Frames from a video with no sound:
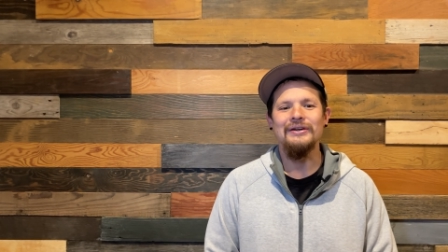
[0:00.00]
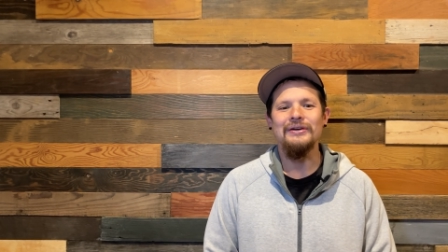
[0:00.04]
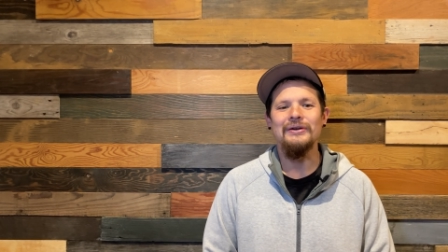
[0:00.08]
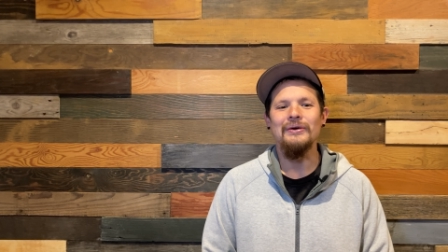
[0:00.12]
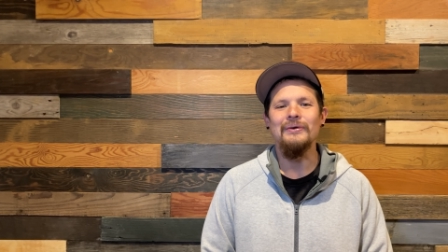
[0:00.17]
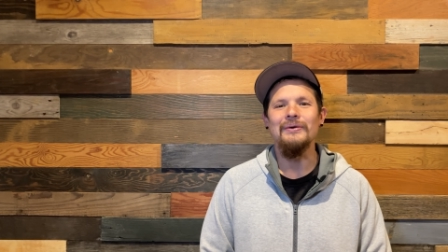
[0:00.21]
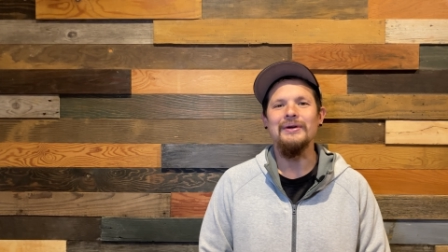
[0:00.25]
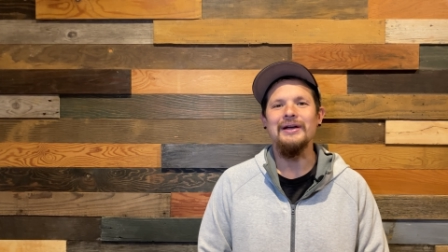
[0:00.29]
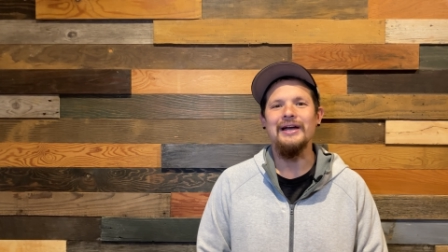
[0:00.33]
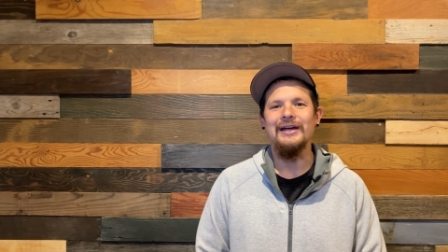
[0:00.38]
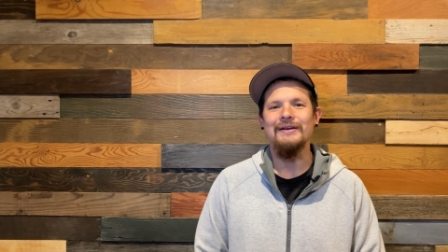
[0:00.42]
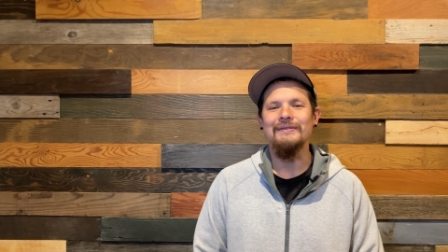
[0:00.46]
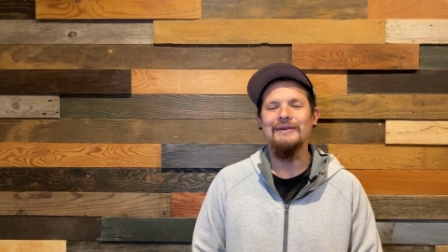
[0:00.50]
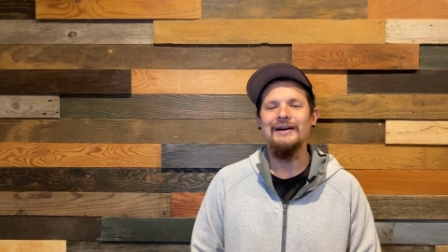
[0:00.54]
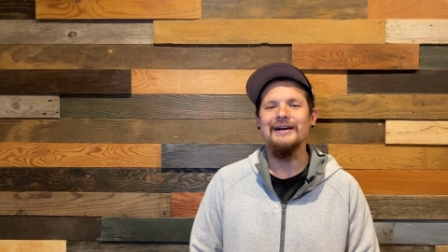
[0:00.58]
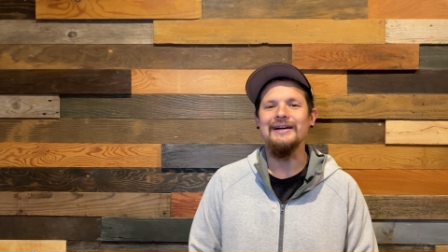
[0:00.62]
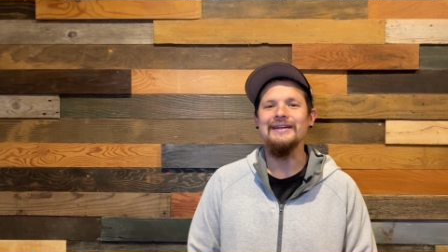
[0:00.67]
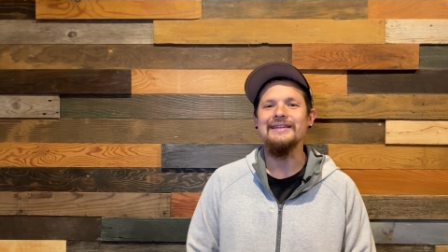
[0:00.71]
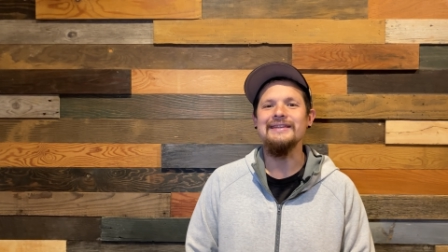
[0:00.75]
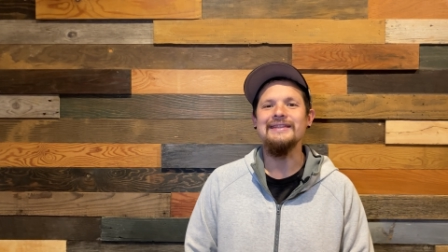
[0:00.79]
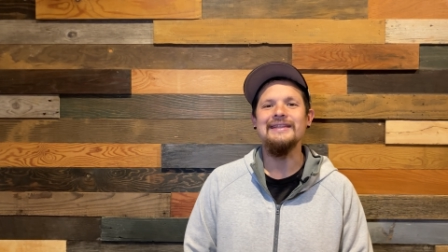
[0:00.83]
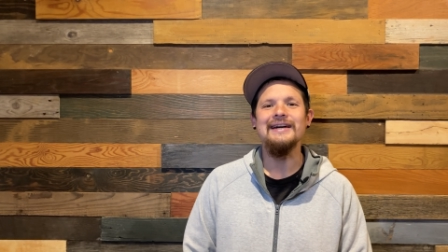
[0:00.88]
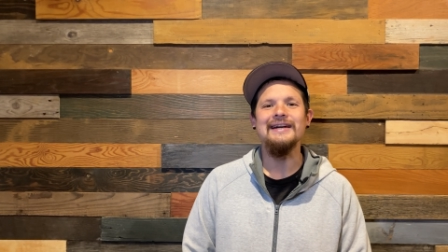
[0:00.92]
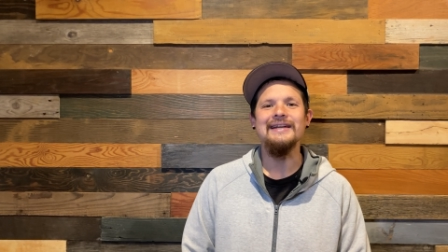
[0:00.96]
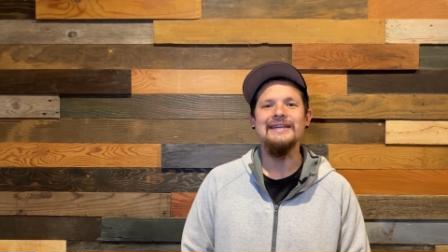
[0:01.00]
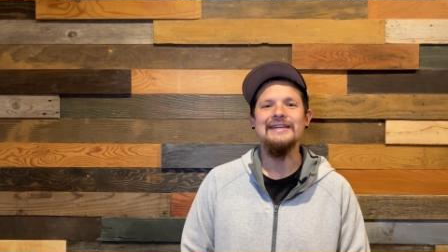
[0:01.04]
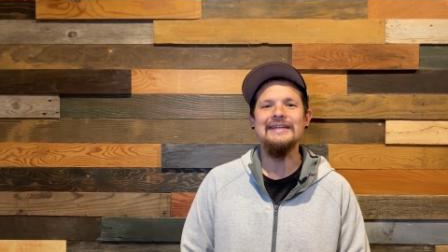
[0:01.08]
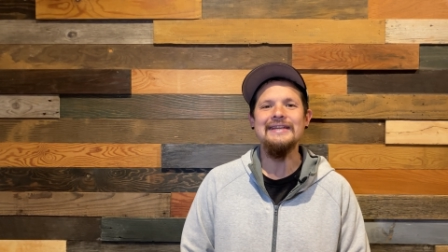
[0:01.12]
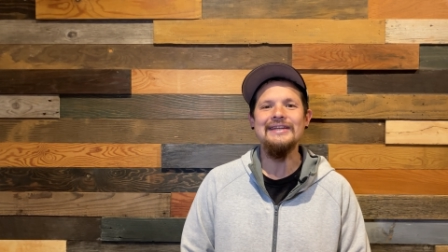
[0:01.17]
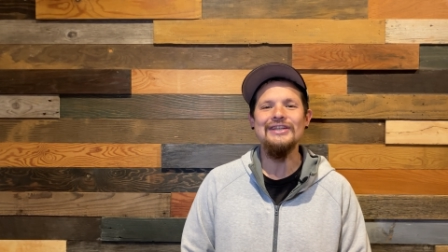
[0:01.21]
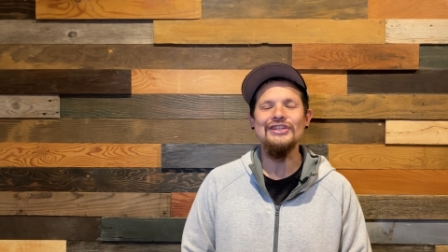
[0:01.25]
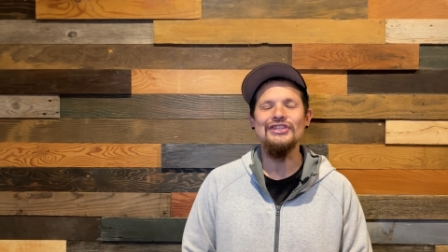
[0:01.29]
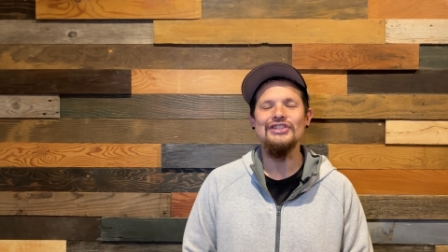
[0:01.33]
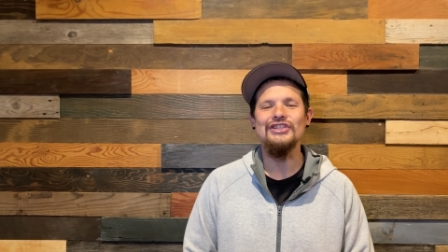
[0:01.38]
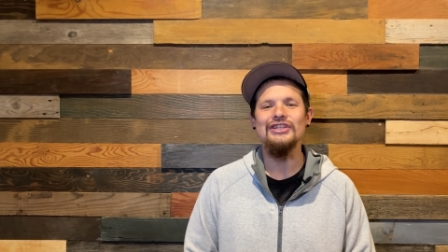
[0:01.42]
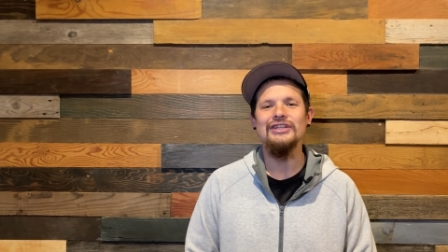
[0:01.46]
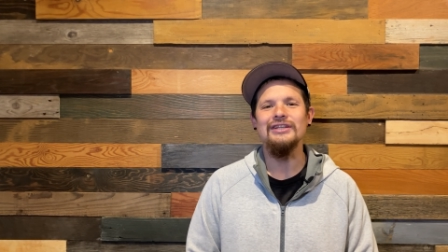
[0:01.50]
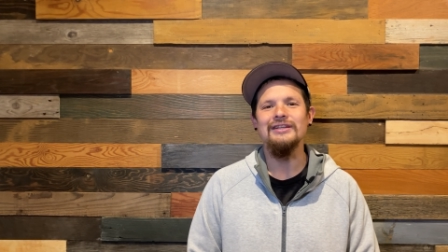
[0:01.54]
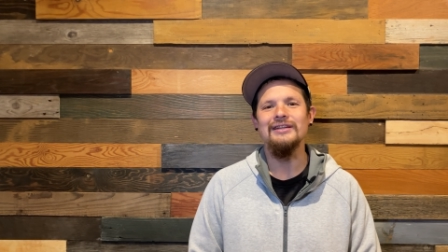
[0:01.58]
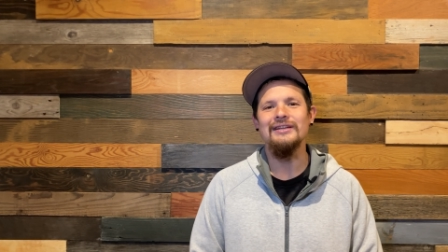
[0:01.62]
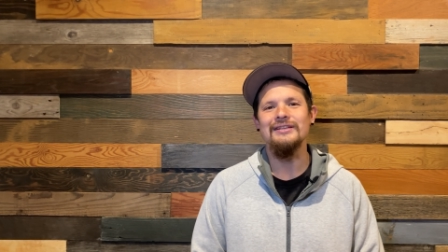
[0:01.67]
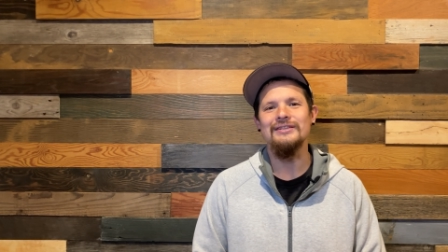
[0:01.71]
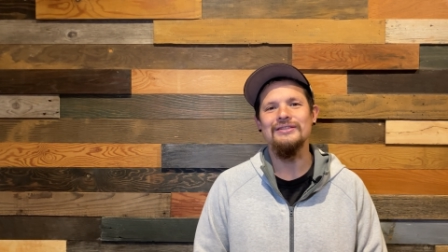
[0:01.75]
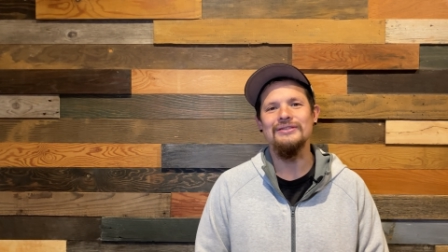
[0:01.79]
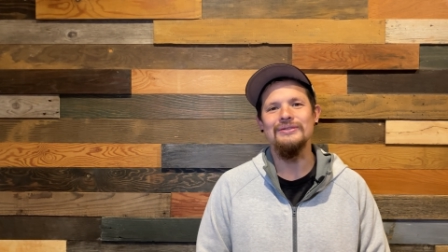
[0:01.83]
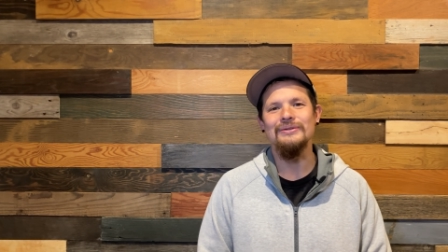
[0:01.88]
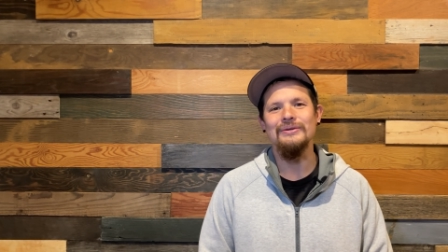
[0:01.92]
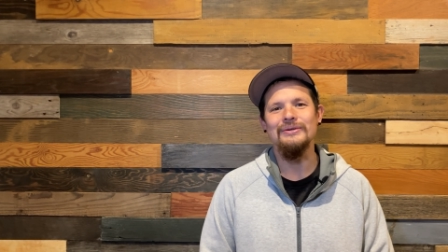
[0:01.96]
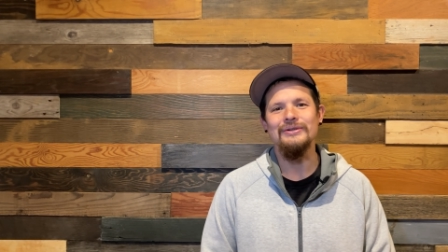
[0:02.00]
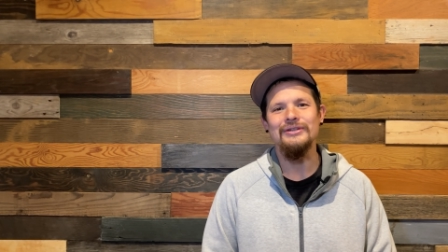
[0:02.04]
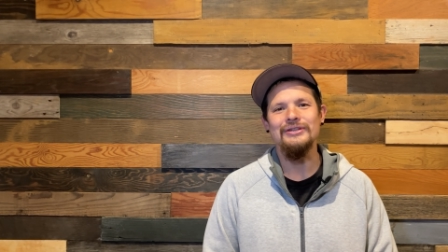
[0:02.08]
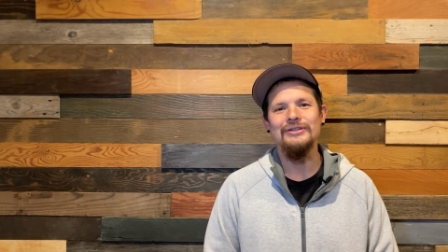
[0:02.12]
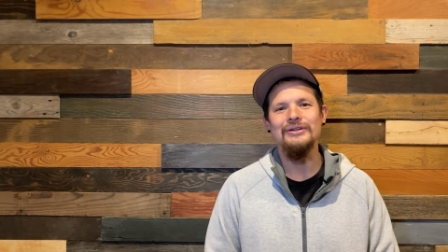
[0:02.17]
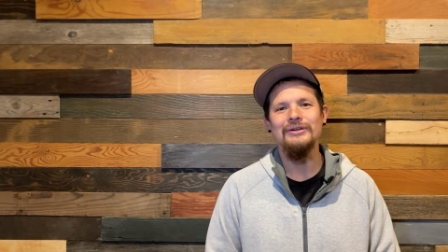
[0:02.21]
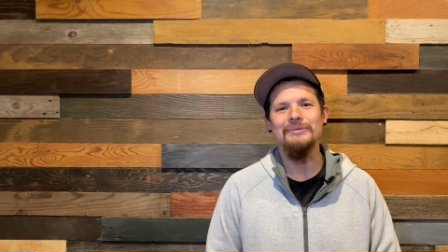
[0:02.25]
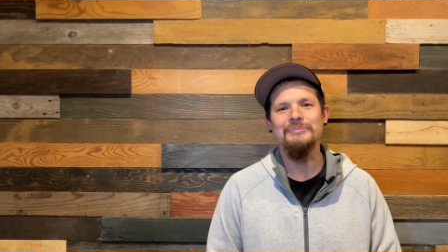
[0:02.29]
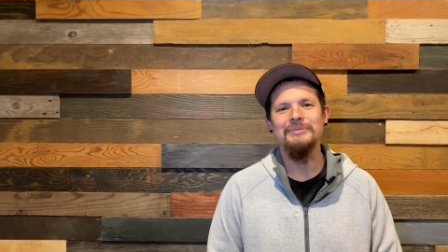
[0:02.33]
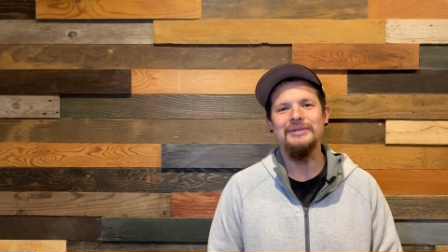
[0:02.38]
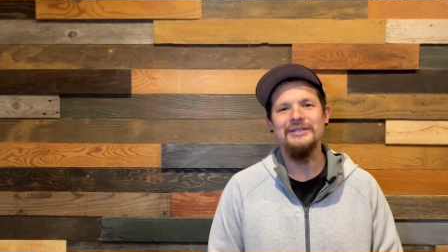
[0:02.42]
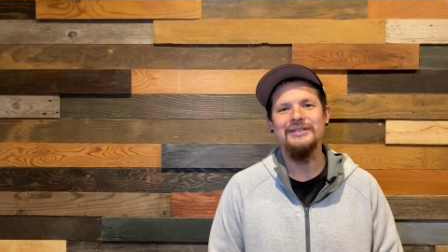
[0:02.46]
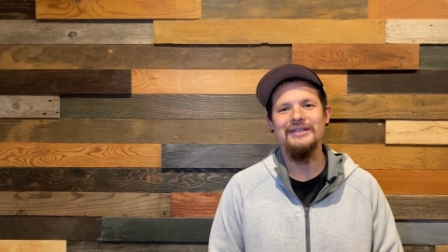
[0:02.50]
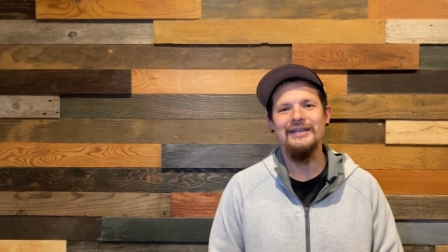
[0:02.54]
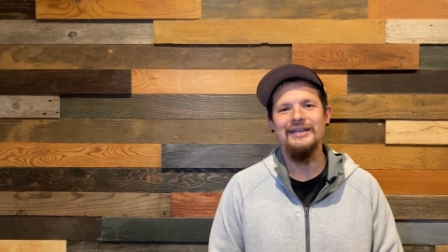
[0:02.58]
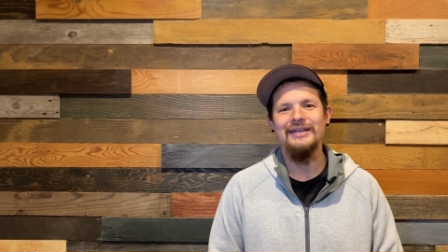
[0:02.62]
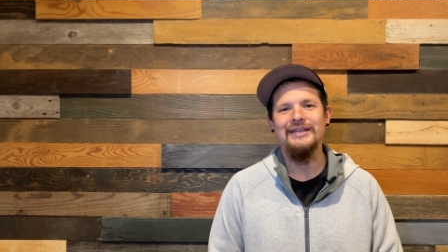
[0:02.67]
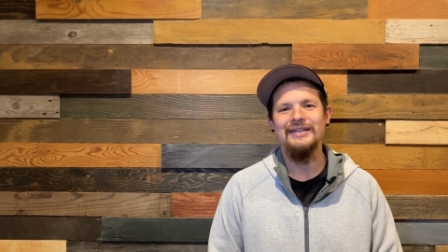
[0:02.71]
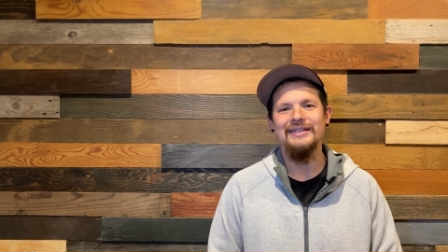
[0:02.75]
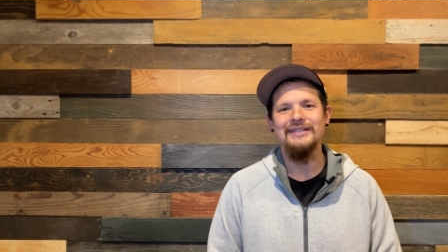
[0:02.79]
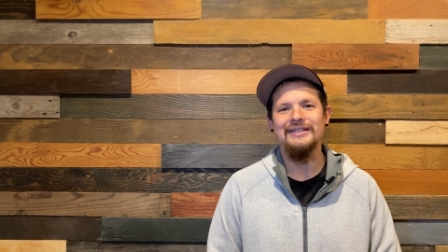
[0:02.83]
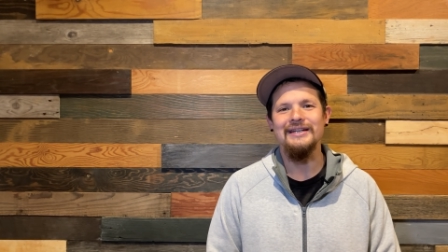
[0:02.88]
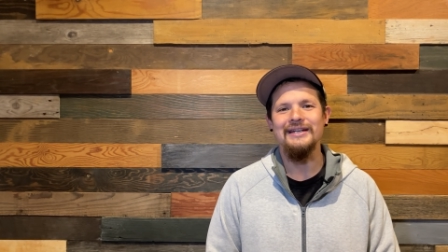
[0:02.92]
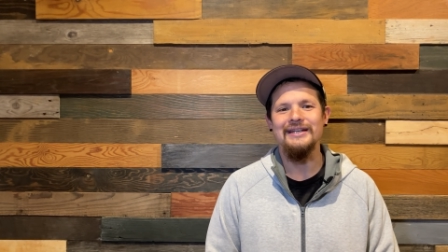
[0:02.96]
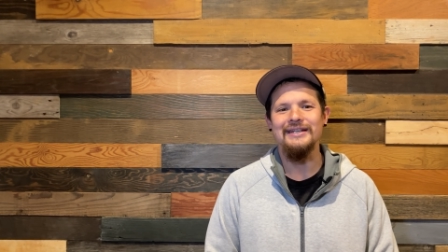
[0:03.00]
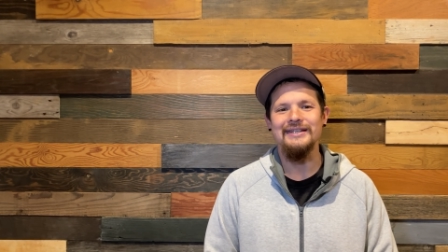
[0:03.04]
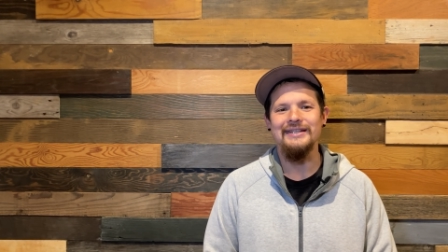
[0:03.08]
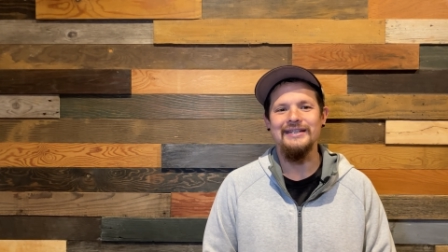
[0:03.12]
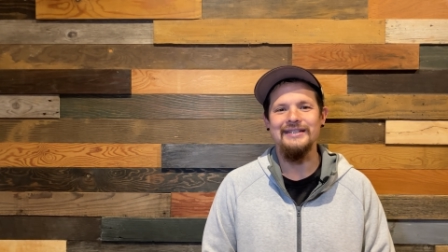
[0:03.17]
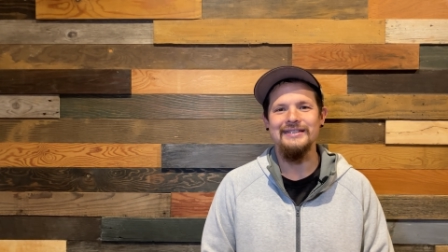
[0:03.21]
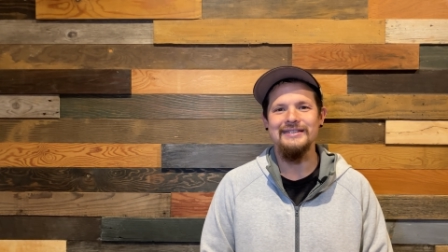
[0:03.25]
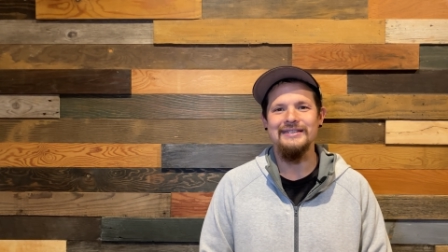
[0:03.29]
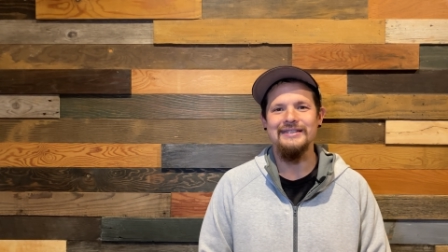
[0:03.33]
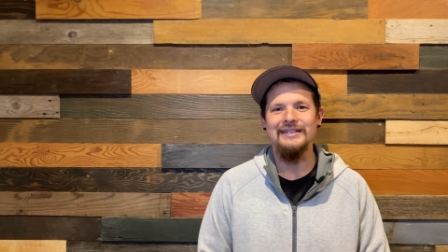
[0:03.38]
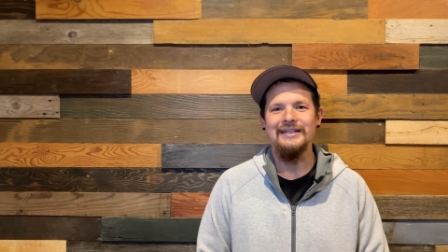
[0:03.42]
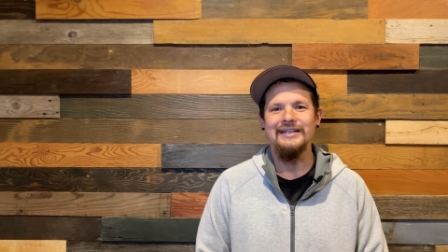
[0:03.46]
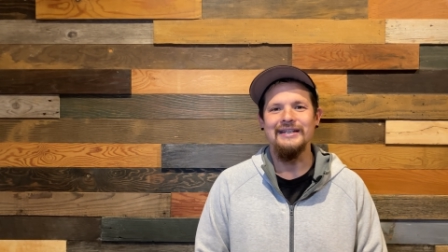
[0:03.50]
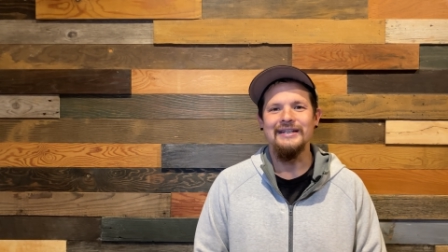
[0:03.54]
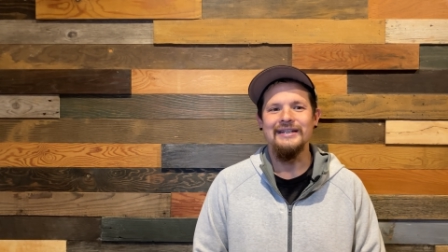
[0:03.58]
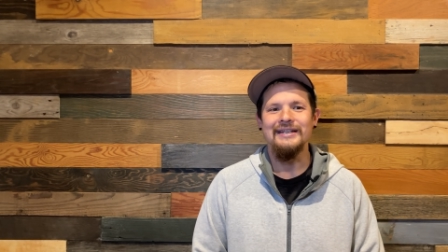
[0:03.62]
今回は第一列王記を見ていきたいです